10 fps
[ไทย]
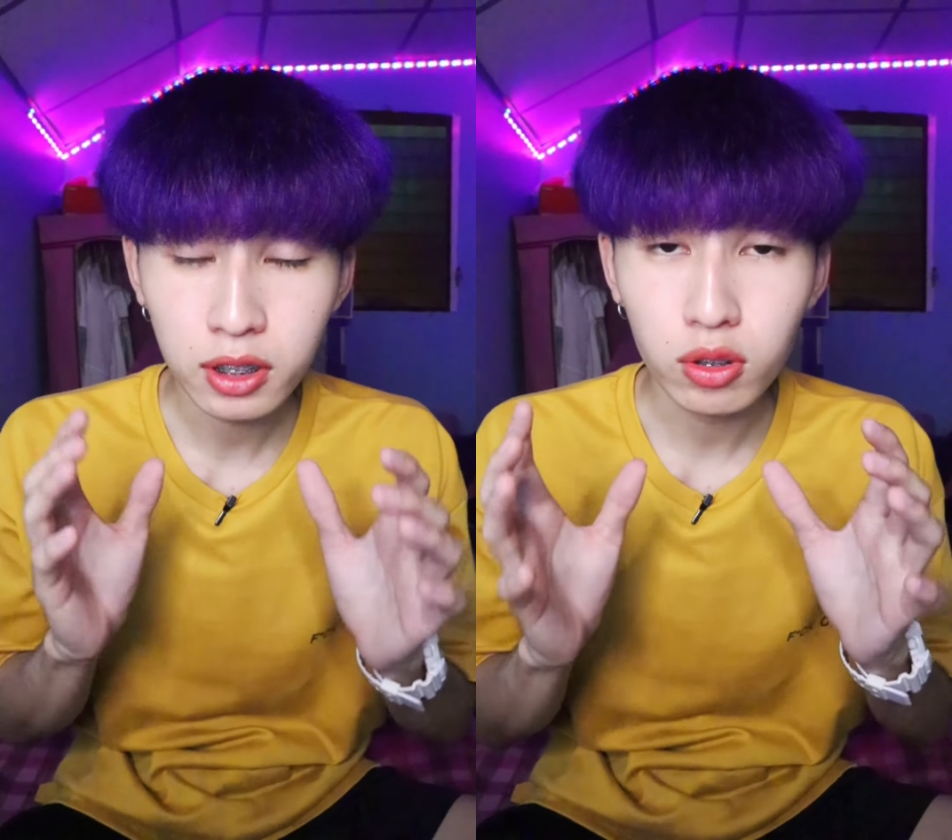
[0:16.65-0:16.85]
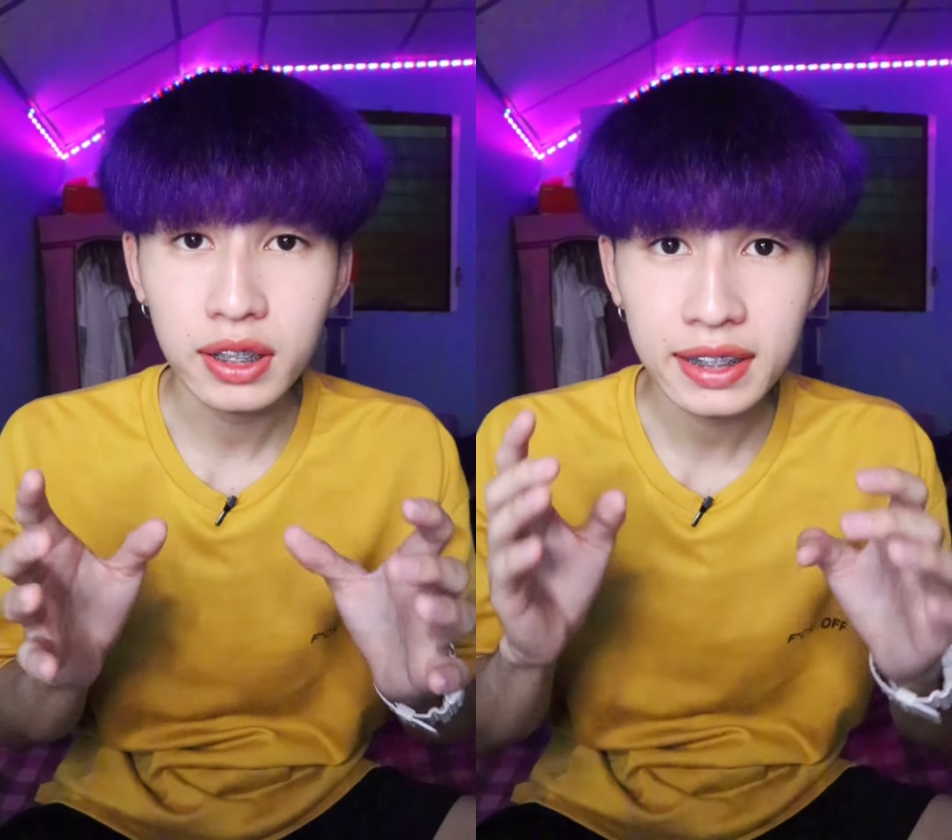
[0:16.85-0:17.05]

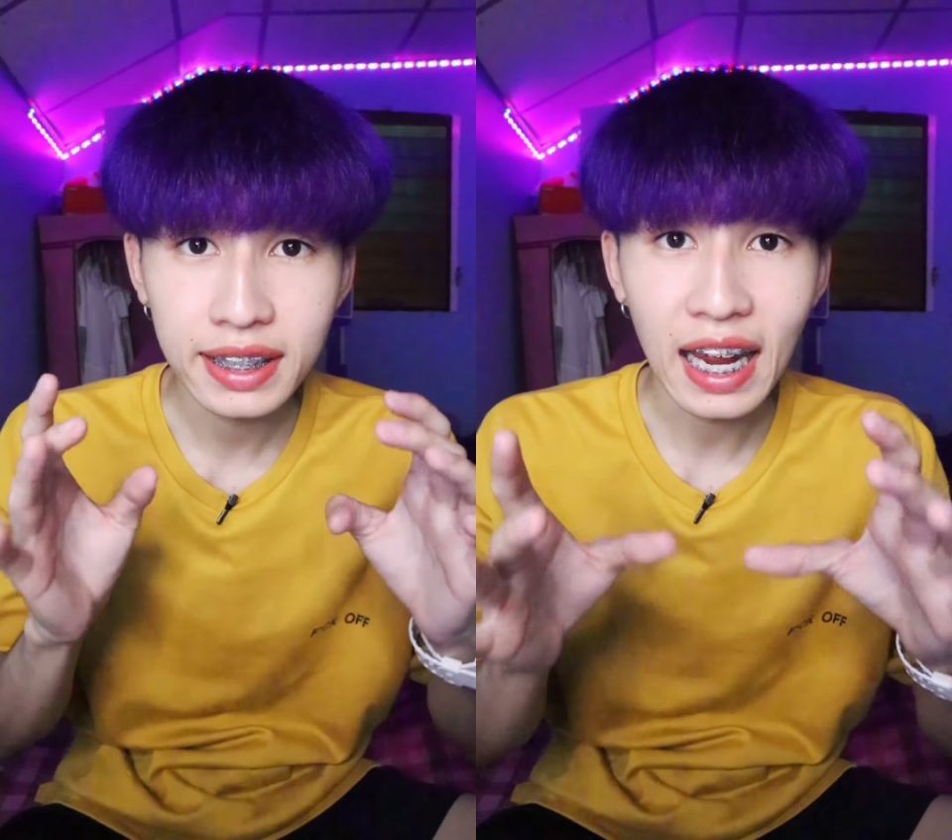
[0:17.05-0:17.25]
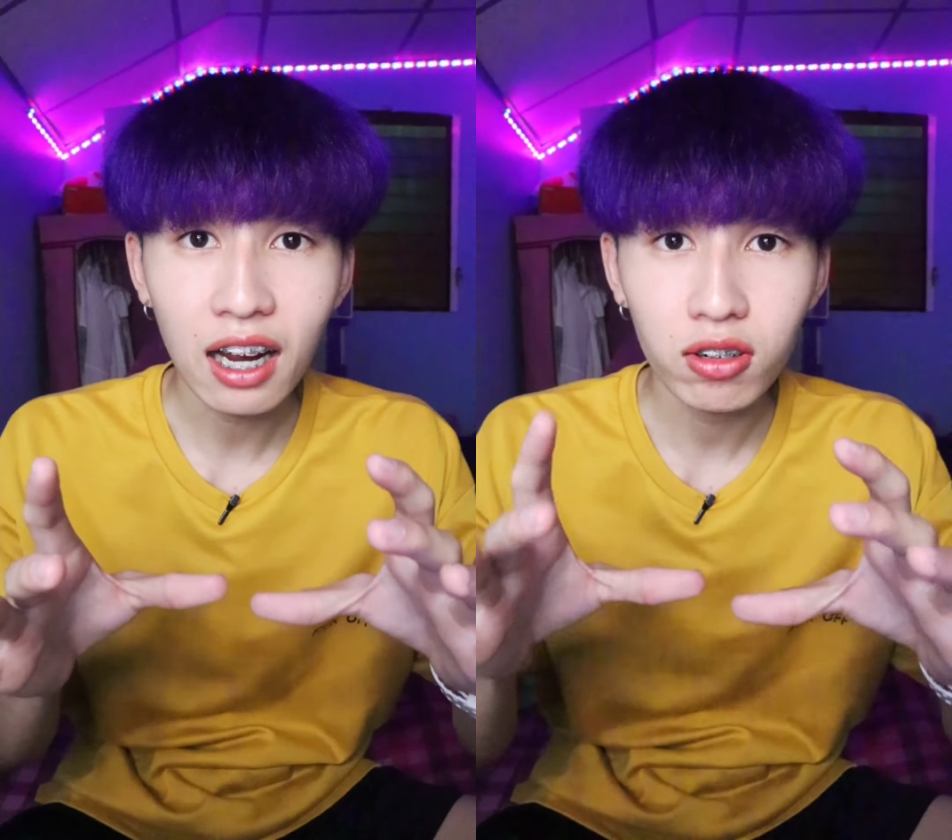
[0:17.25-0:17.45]
จุด
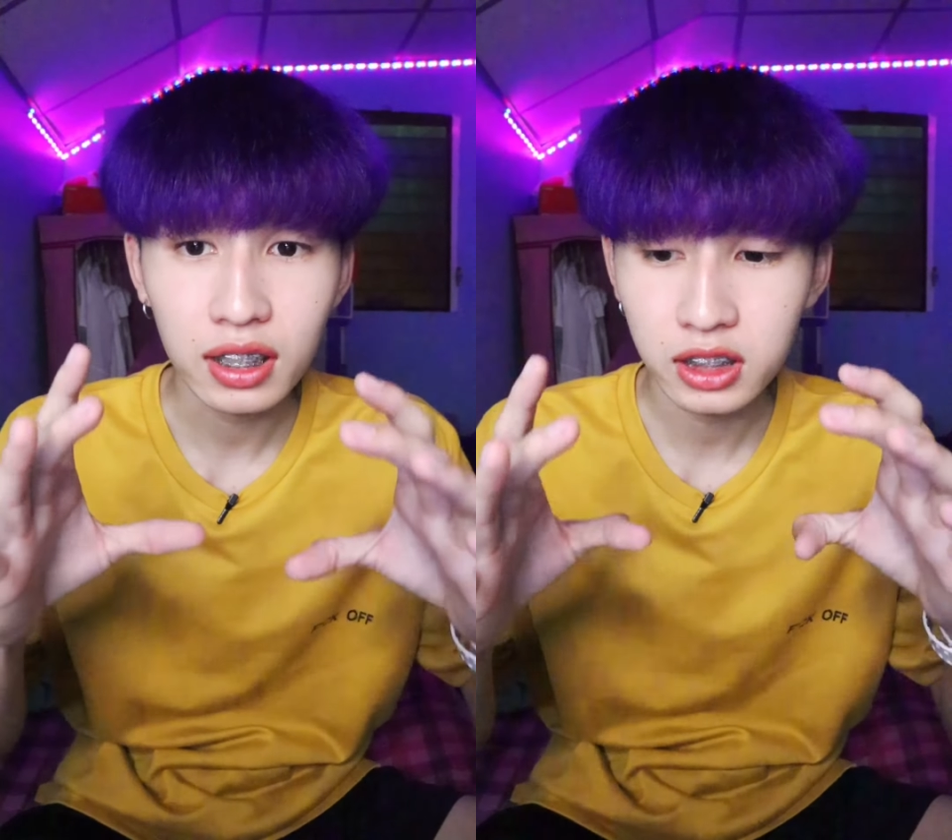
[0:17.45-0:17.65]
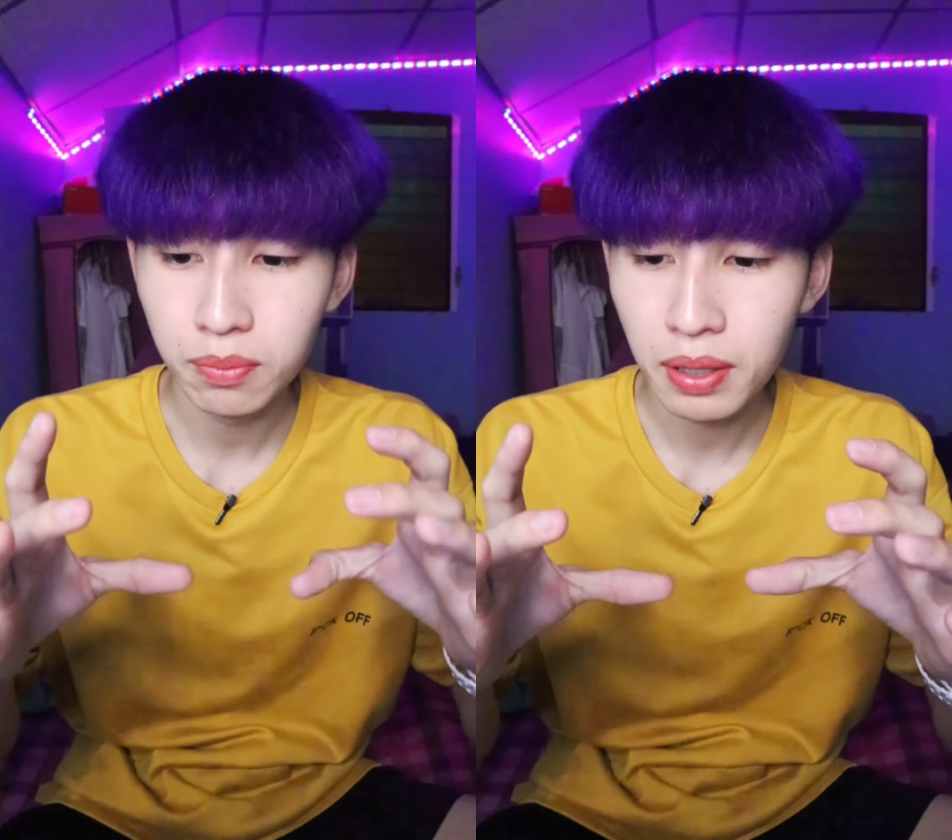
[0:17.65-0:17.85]
ที่4ด้านของห
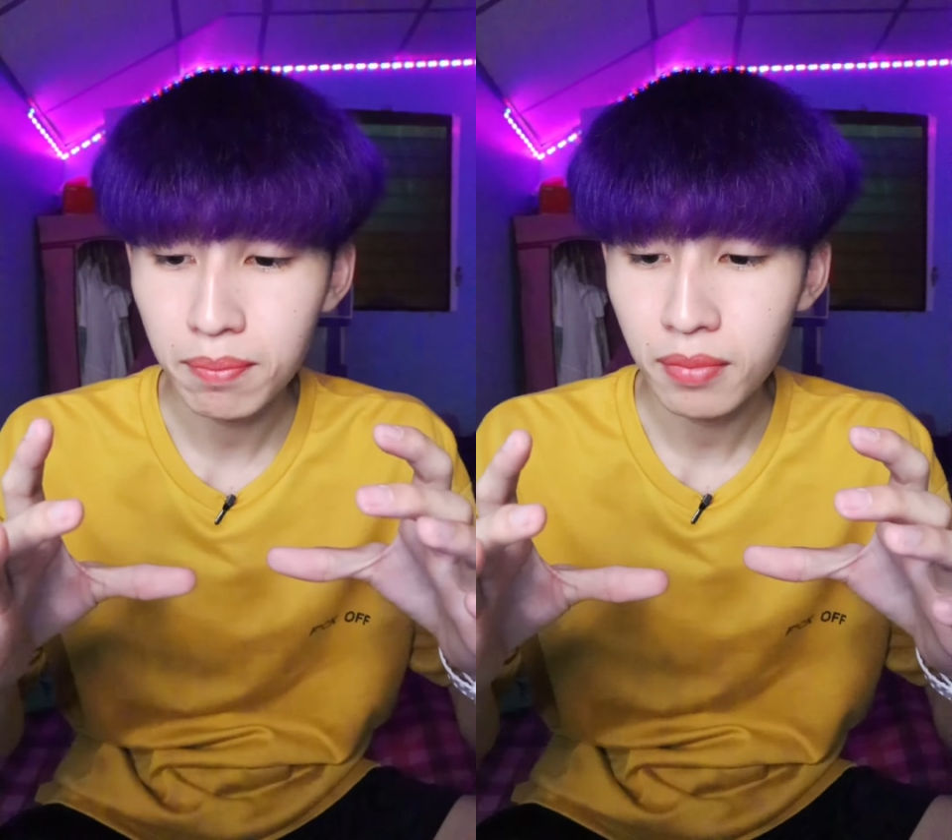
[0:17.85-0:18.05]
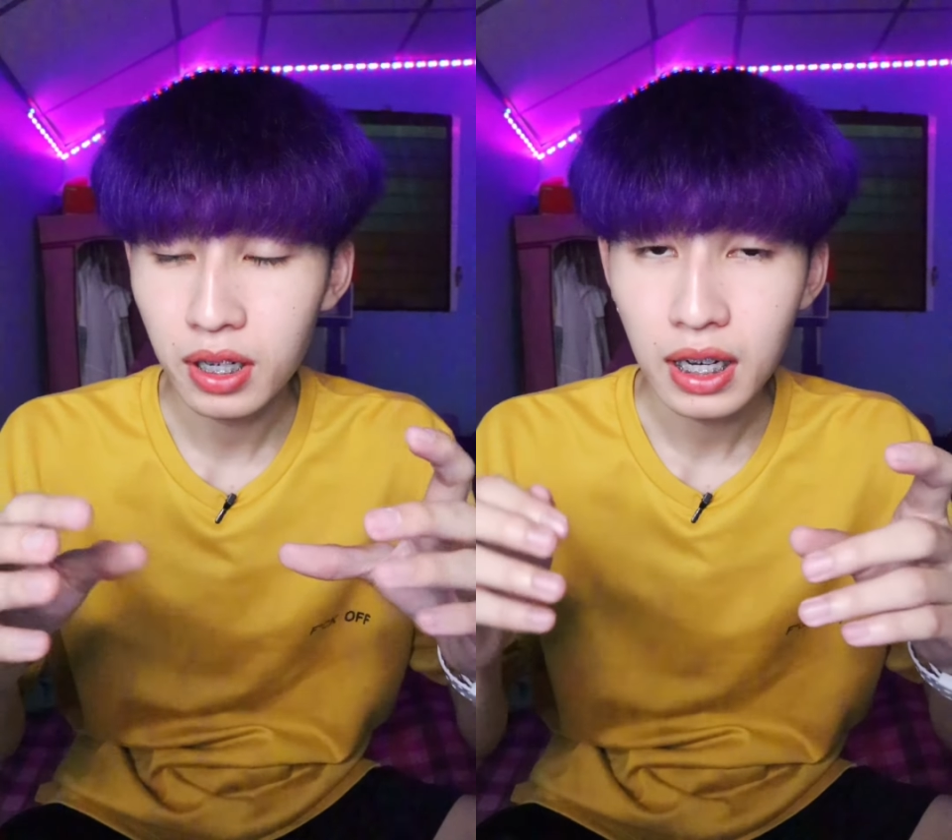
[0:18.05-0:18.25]
นังสือพิมพ์